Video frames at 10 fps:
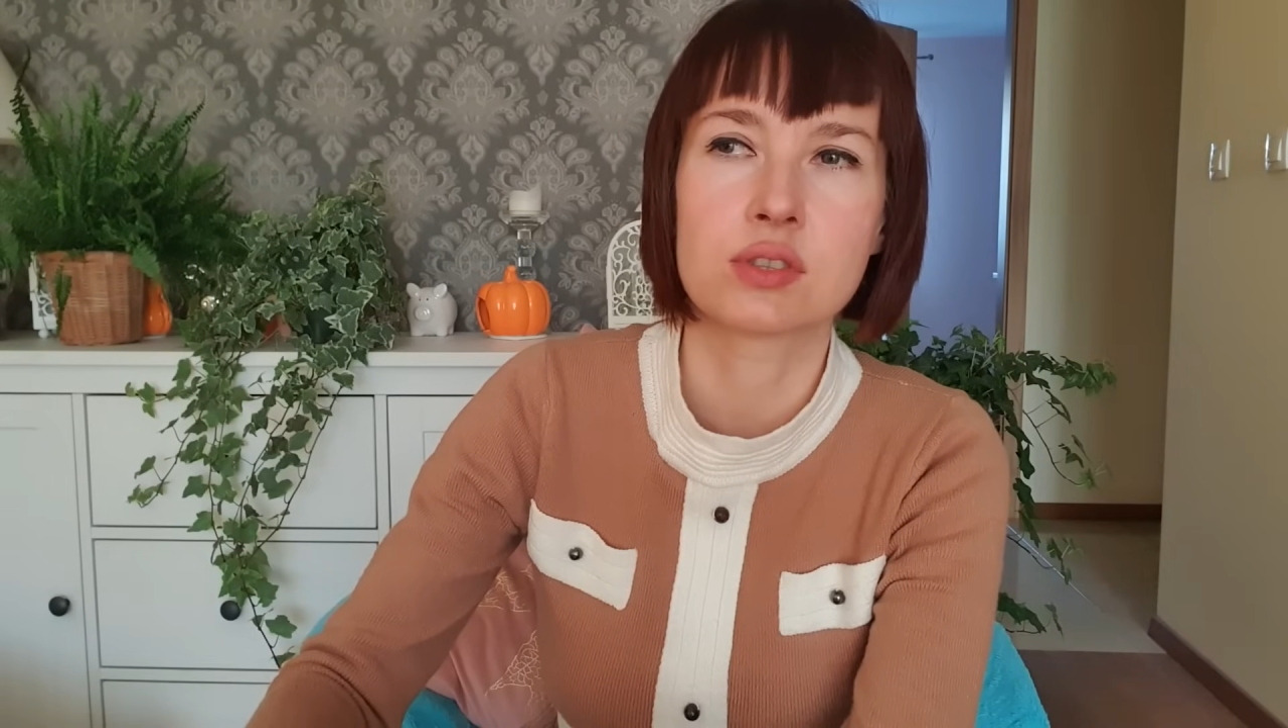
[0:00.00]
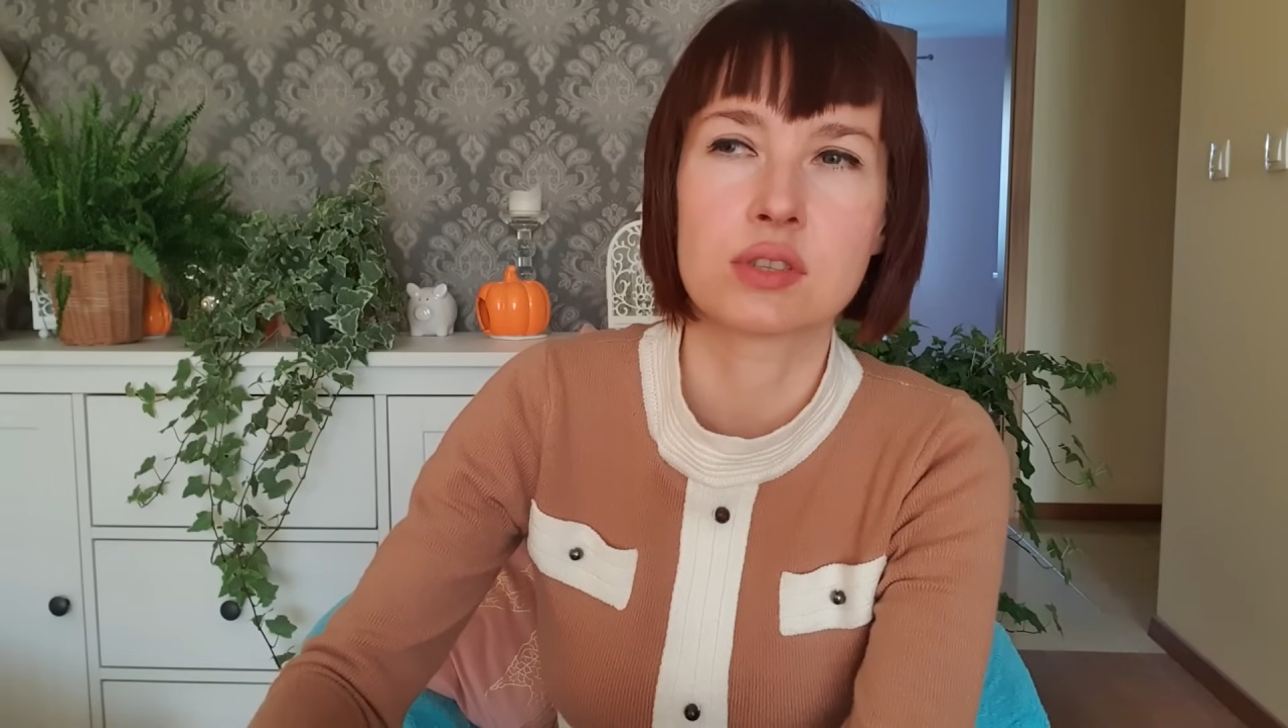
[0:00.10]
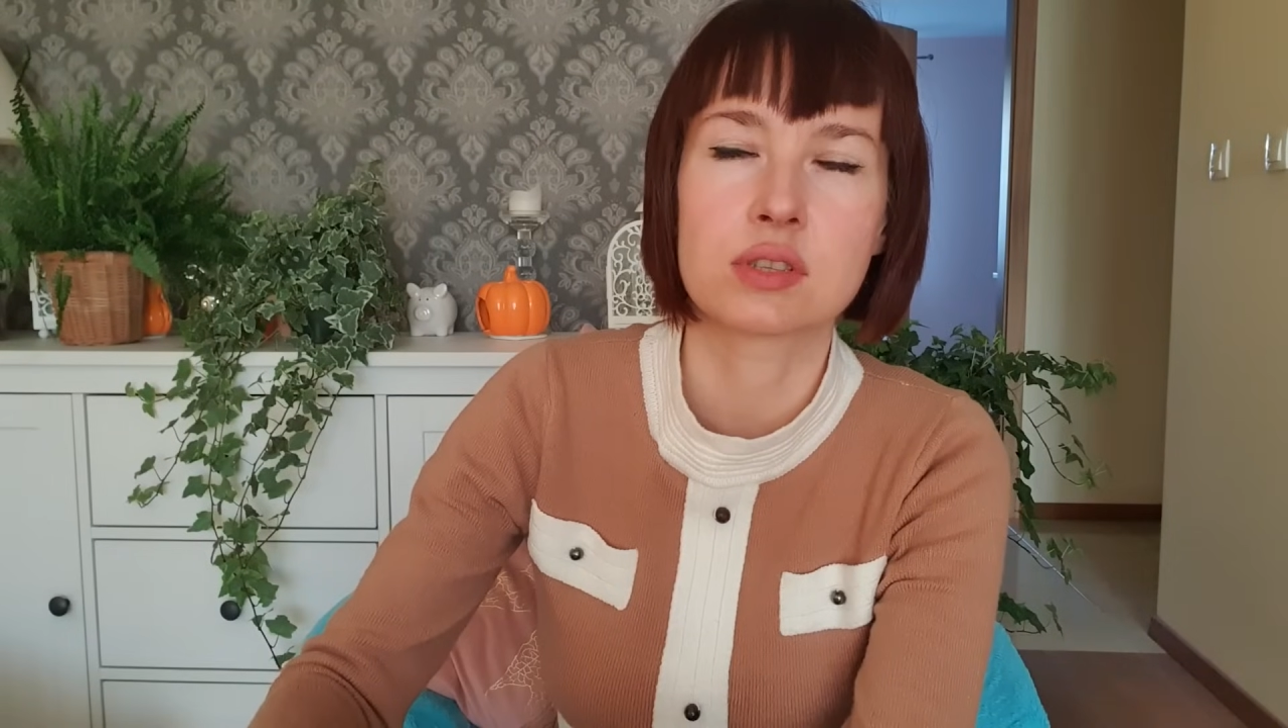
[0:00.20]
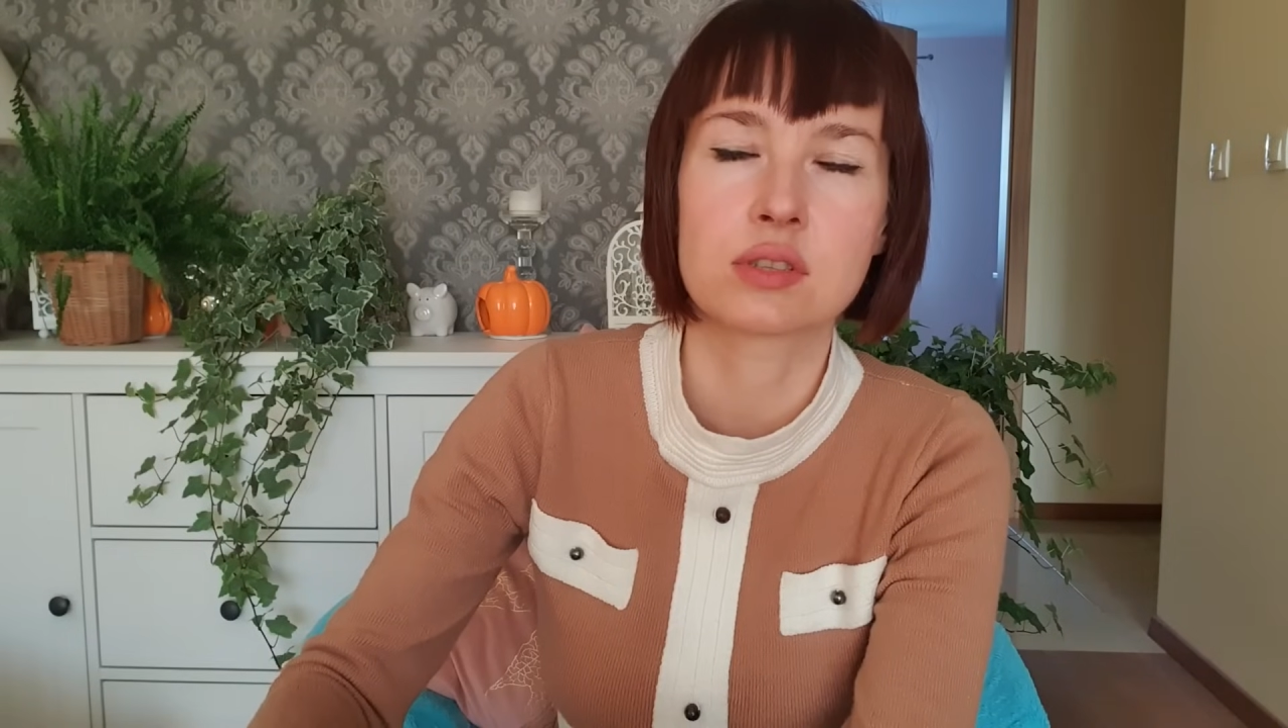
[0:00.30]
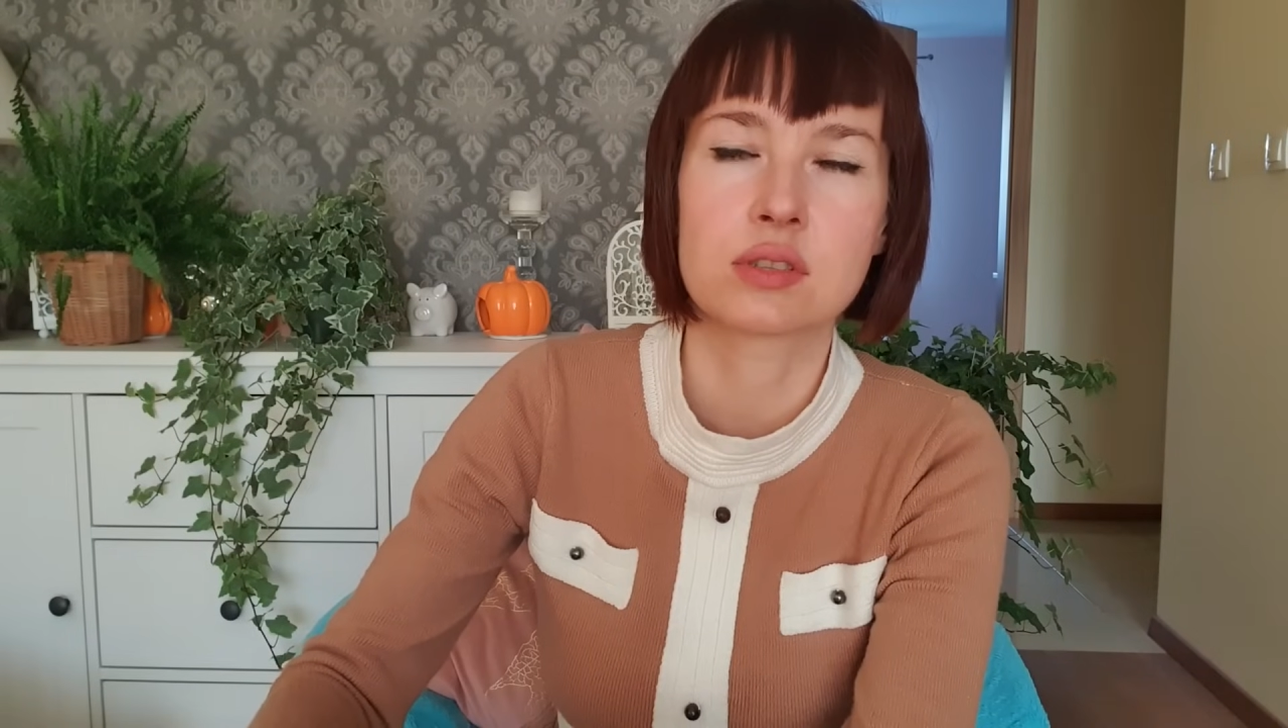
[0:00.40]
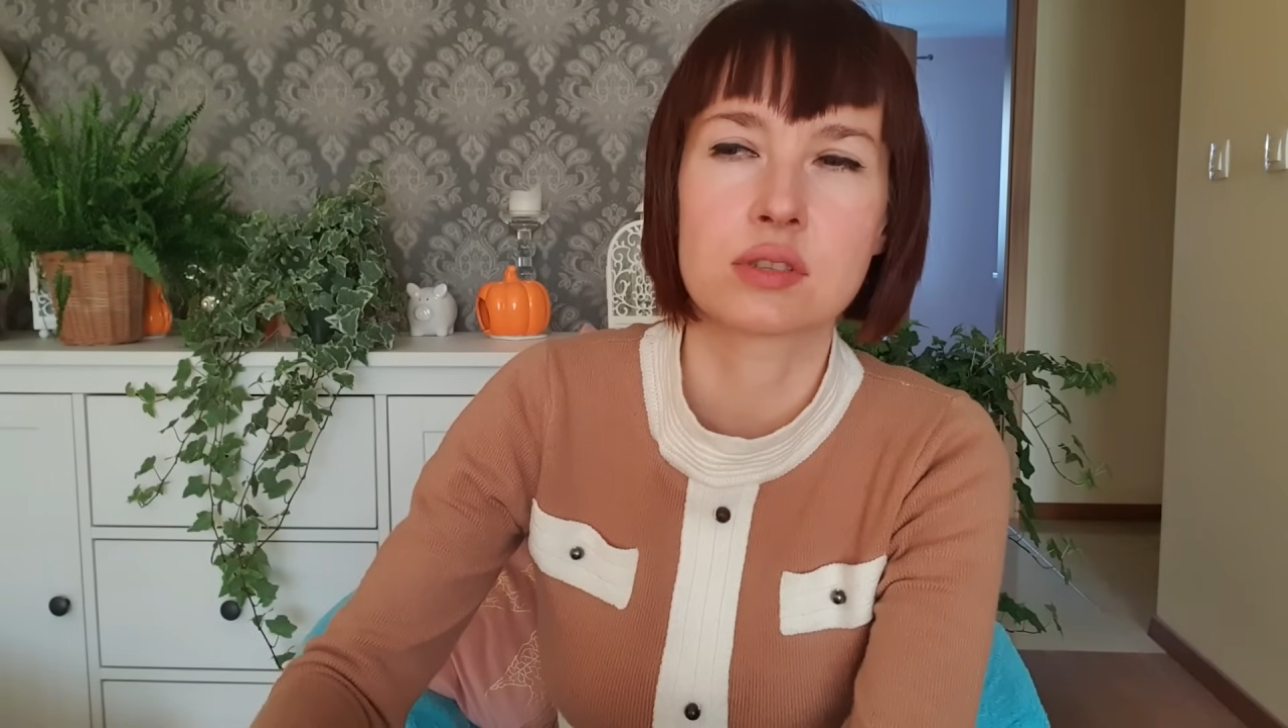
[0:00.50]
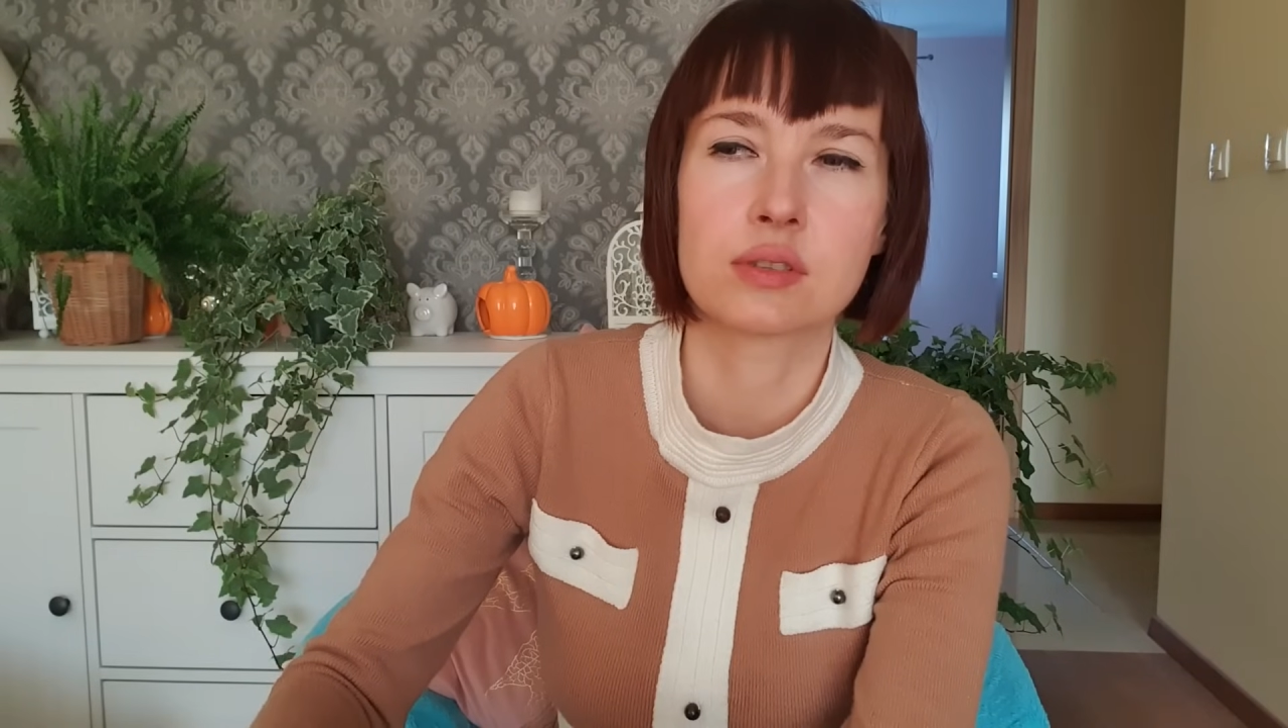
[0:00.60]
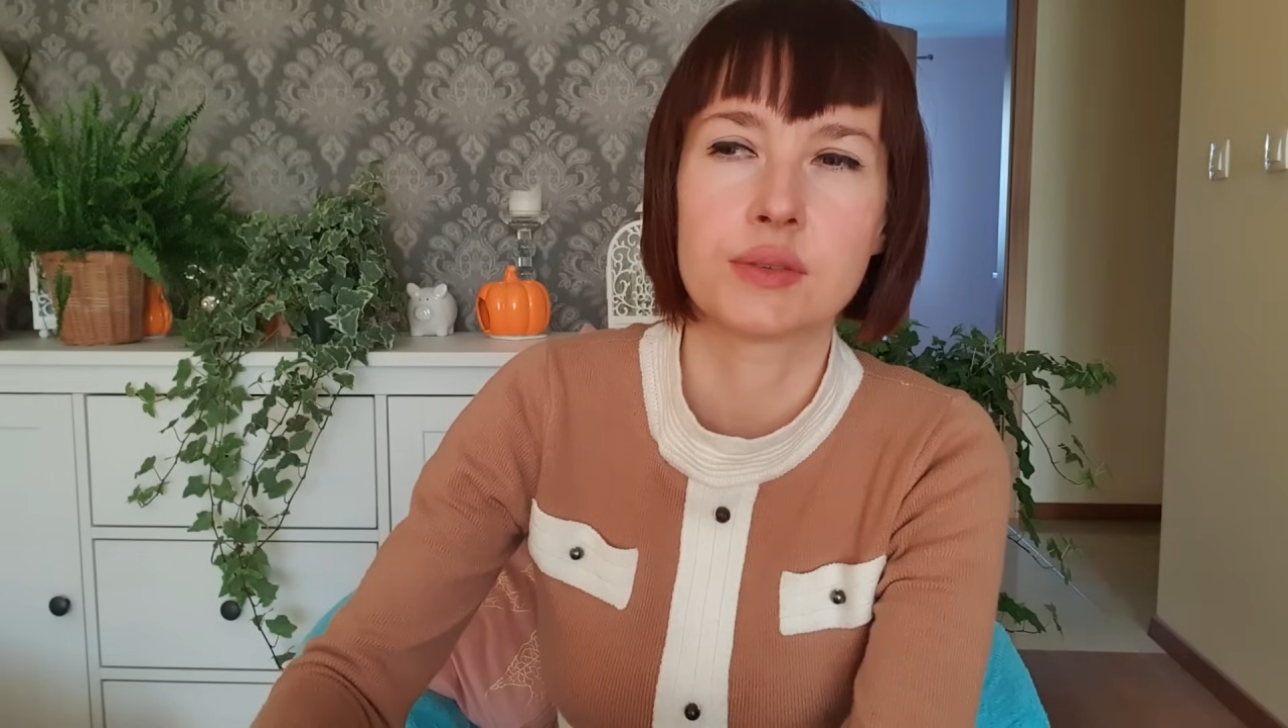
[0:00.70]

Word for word: czy też